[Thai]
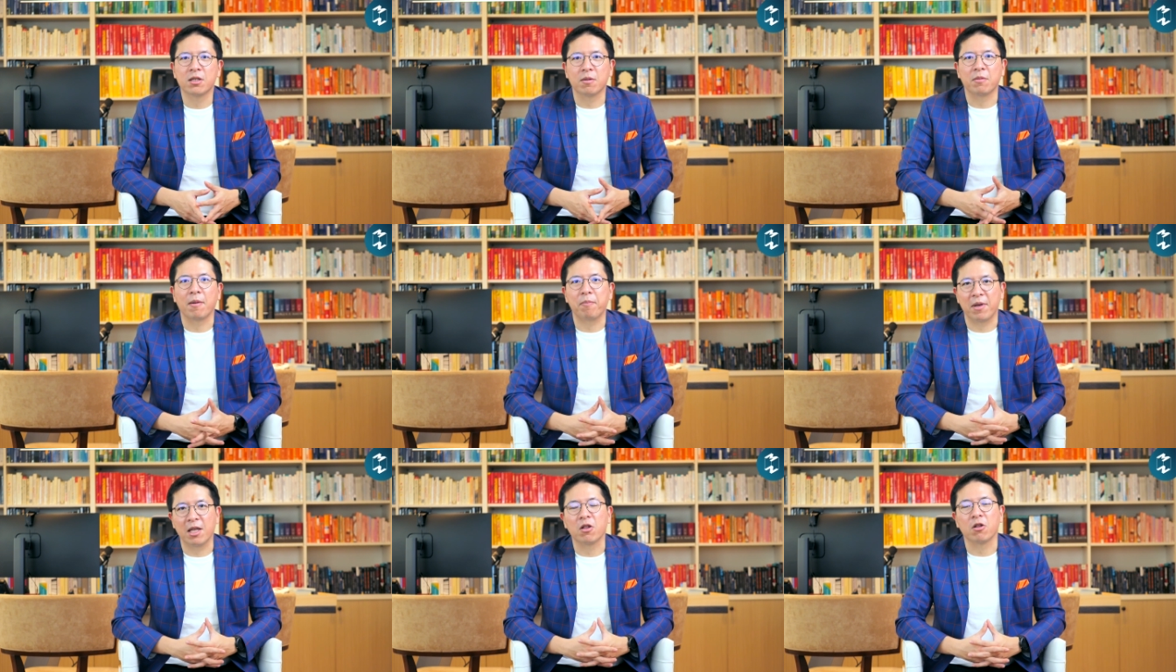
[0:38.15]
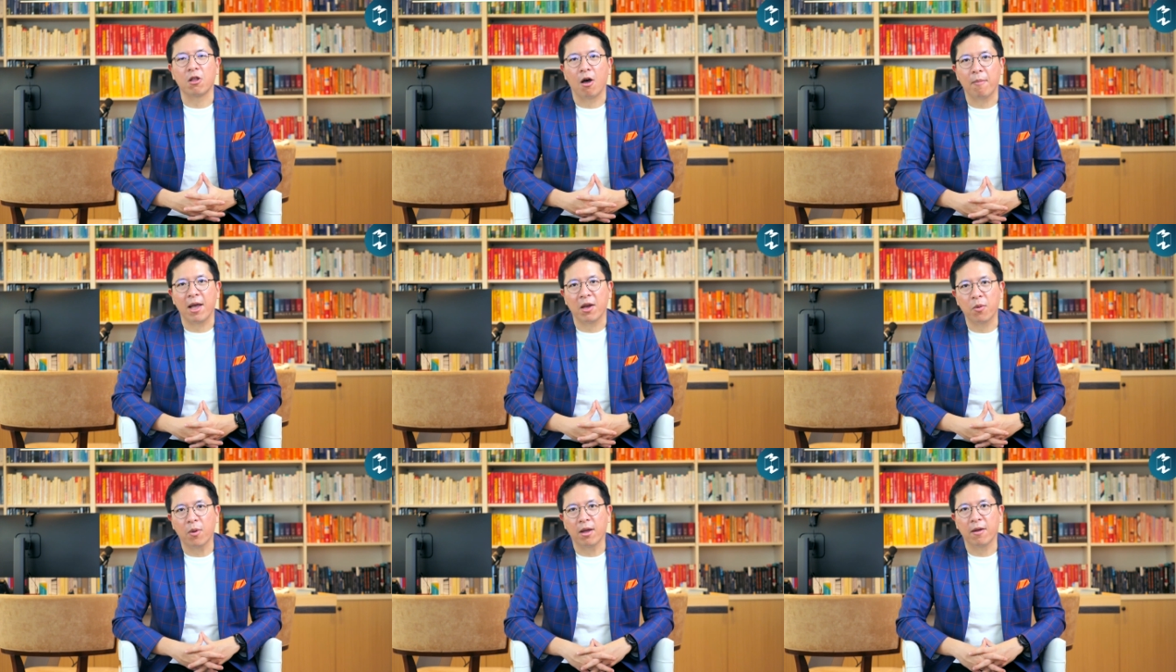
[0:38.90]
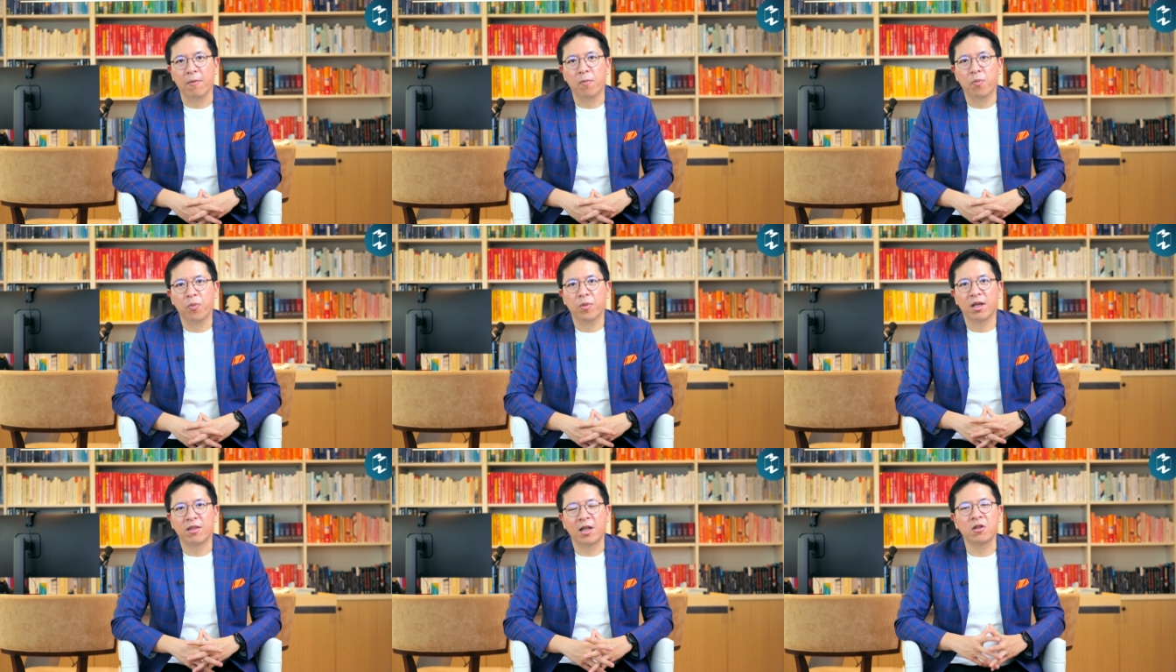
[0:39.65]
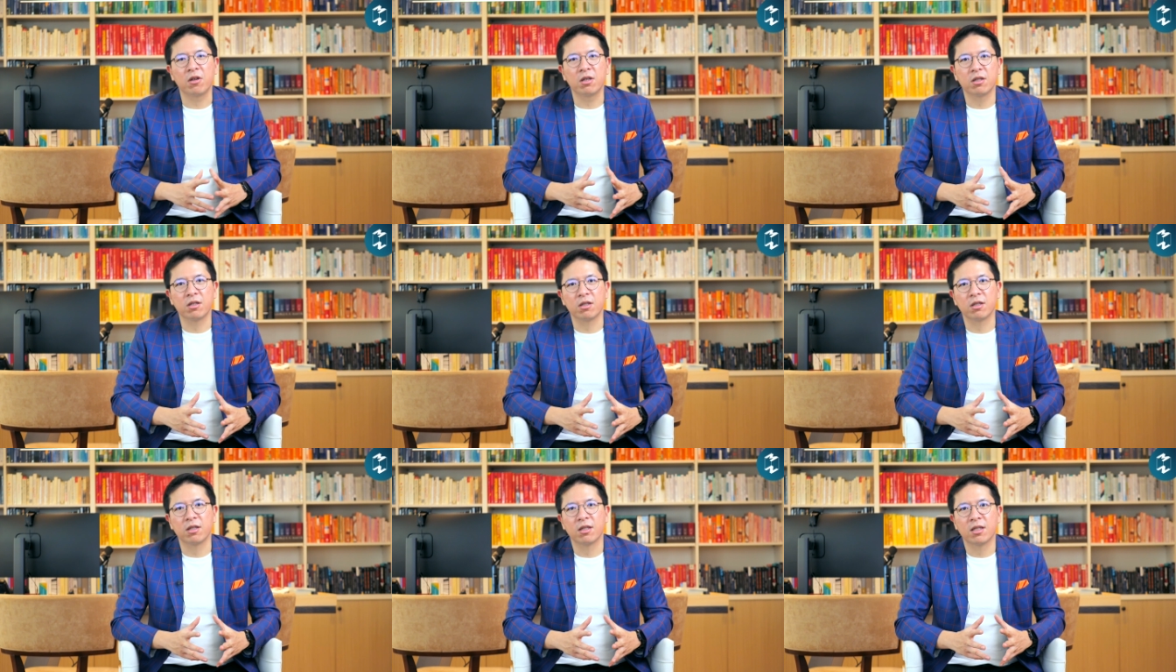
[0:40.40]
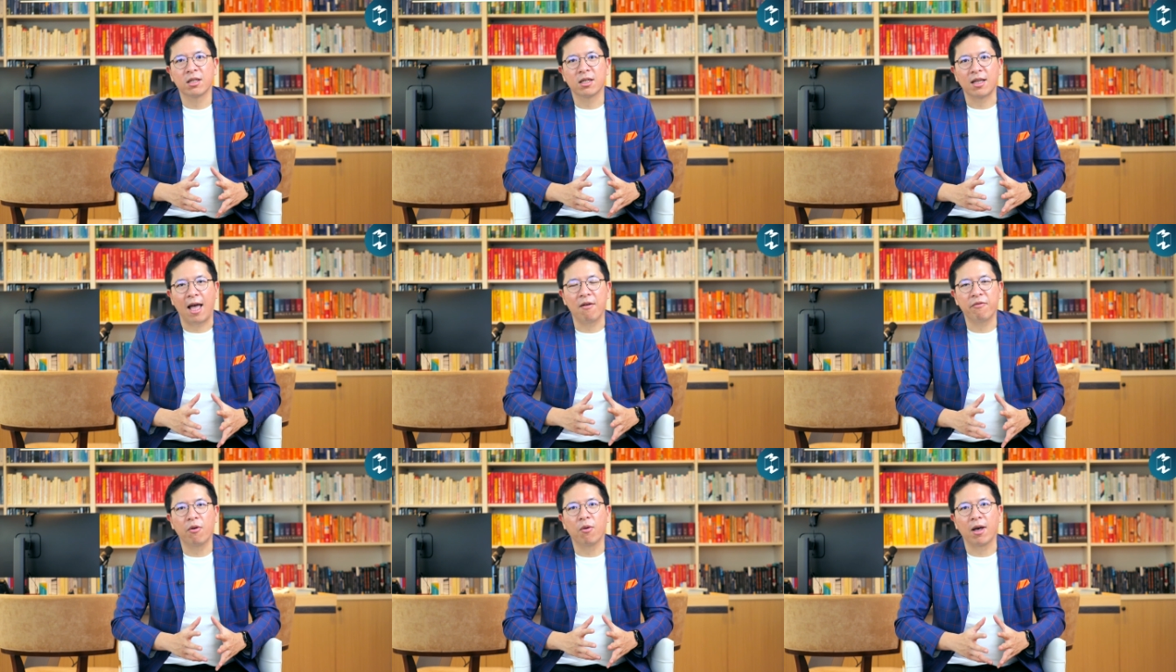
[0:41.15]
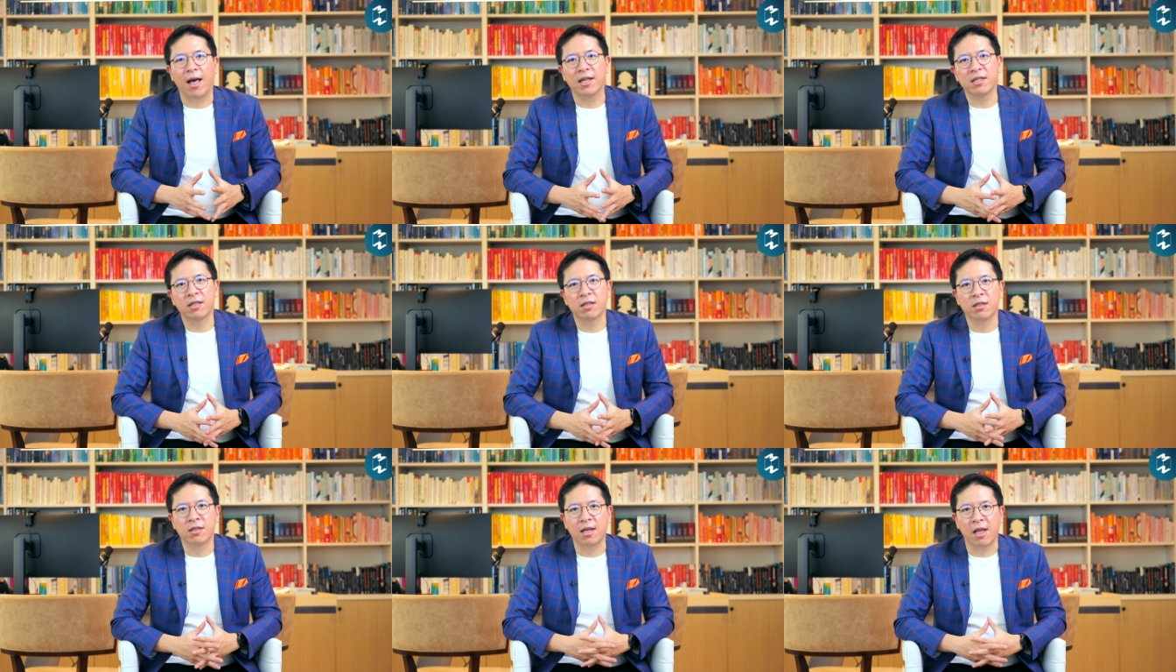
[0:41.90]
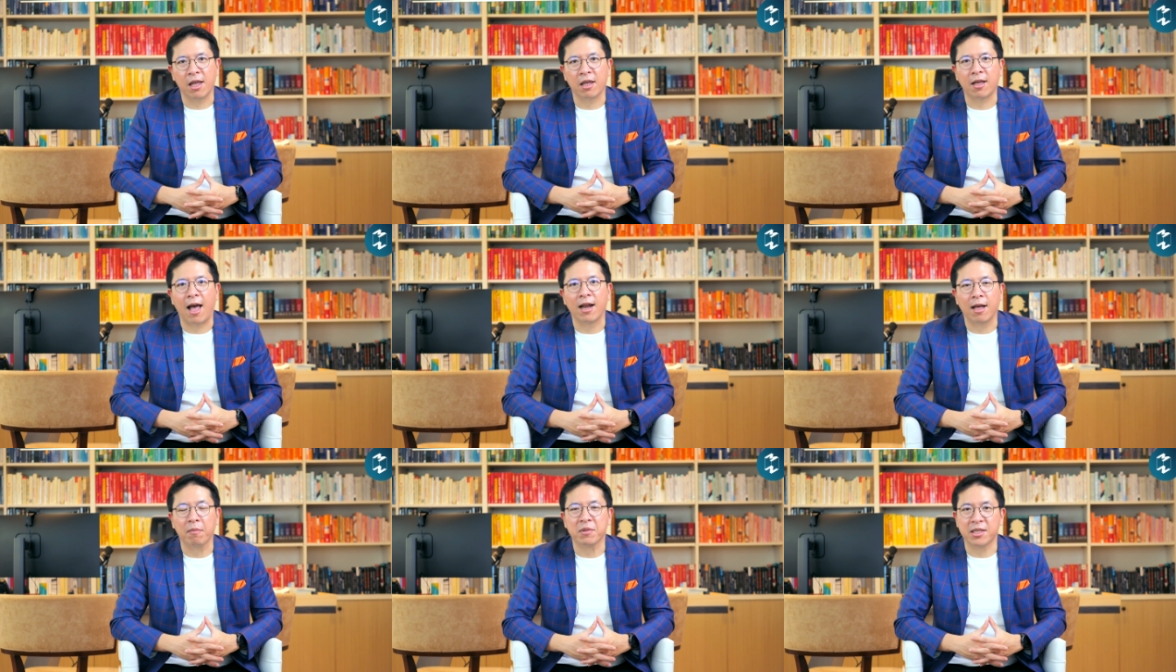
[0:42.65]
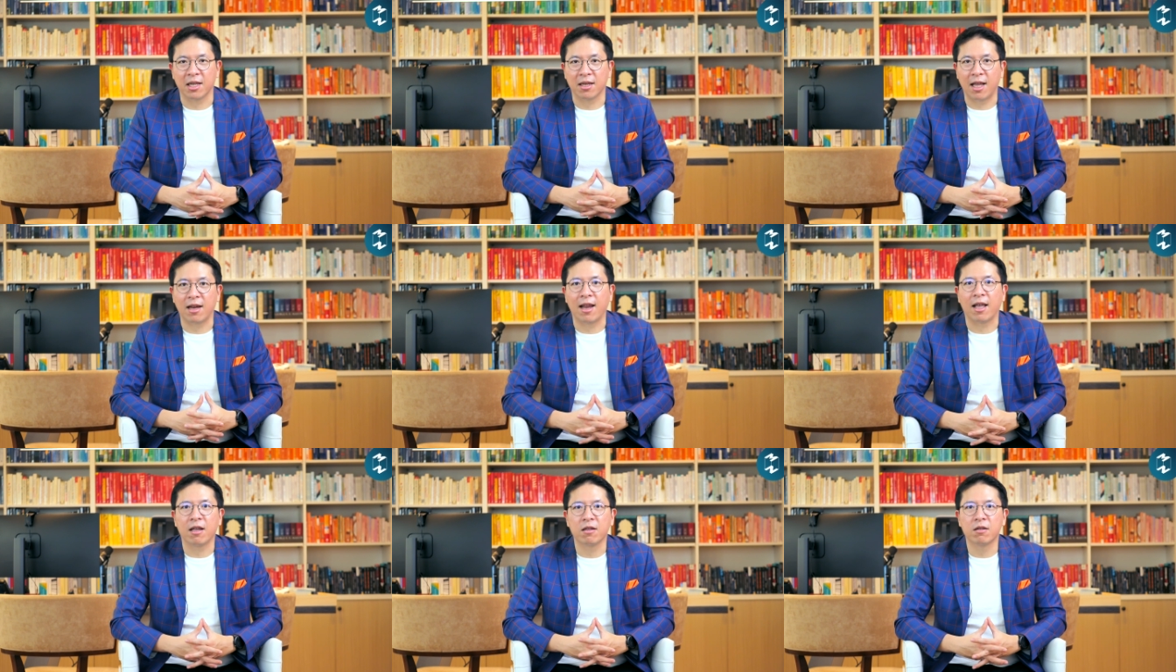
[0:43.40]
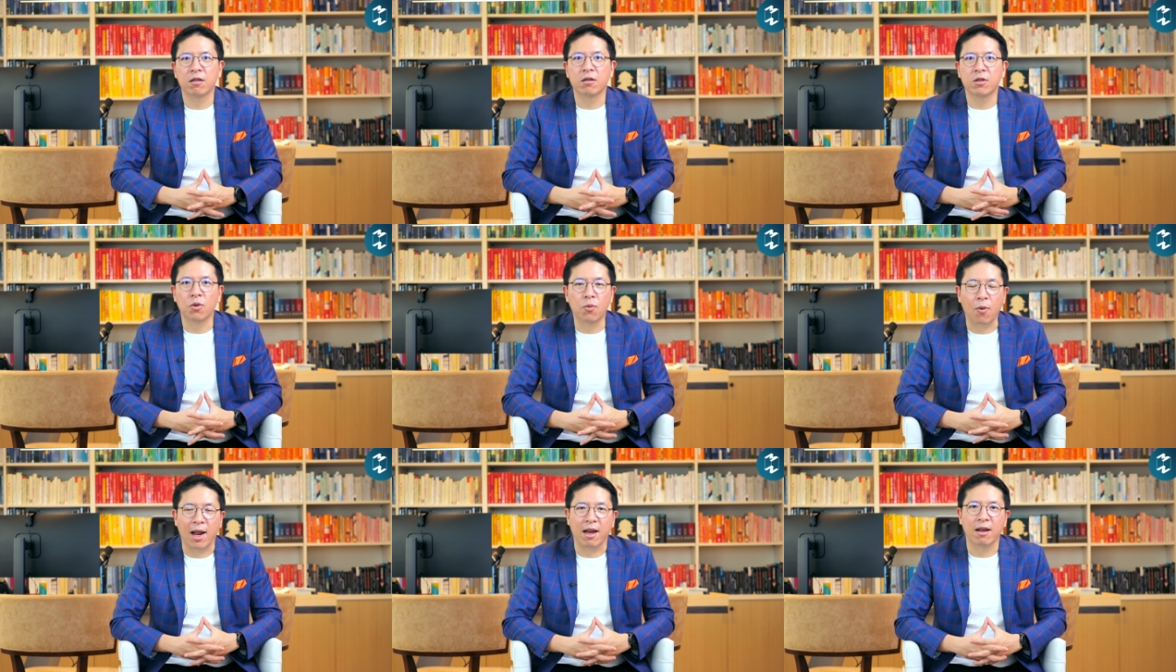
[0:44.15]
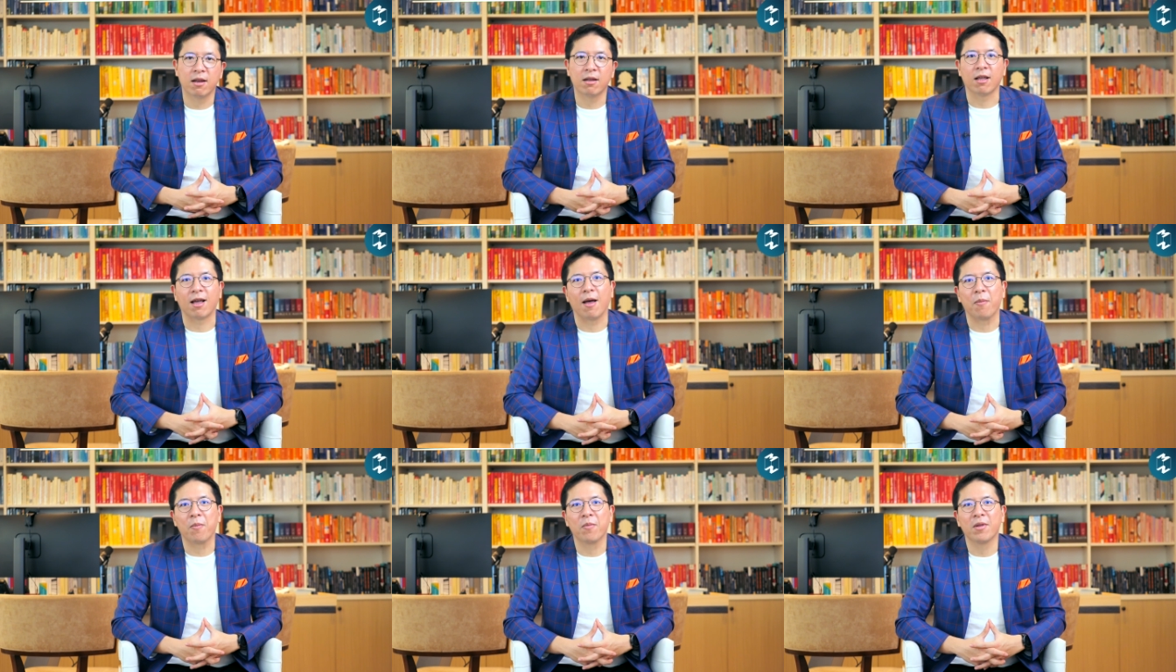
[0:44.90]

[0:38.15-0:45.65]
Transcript: สำหรับปีต่อๆไปด้วยนั่นก็คือการโฟกัสในการทำสิ่งเล็กๆทุกวันนะครับ